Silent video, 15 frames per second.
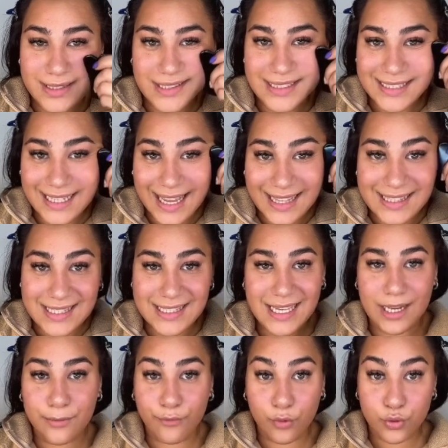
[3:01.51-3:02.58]
sich die ganze
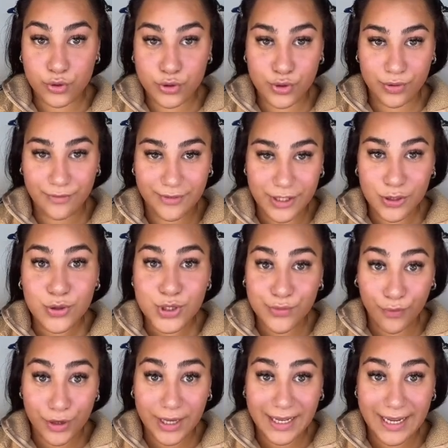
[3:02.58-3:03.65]
Zeit Fotos und Videos
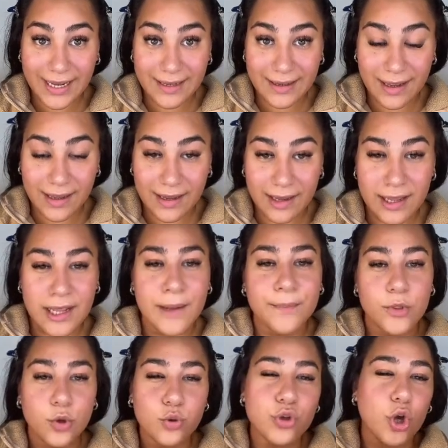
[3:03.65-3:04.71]
voneinander
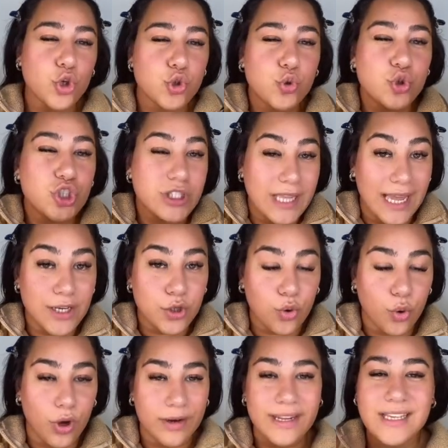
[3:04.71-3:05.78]
und auch so
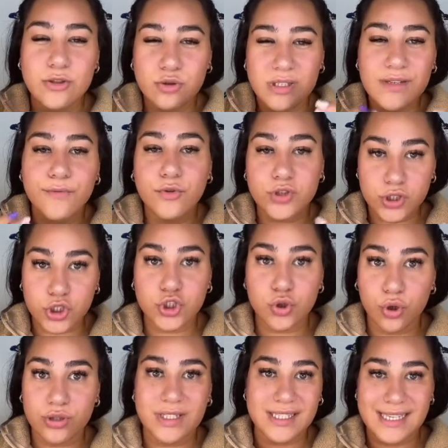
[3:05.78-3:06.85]
Standort. Also sie wusste
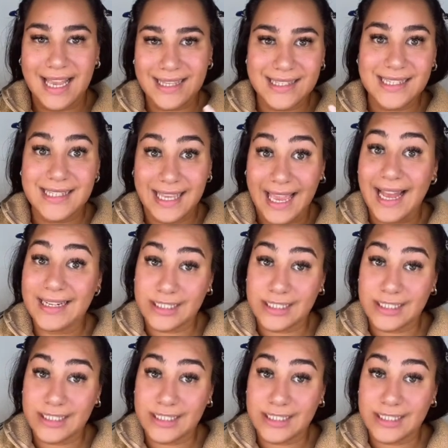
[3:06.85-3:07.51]
schon, das Ganze ist real.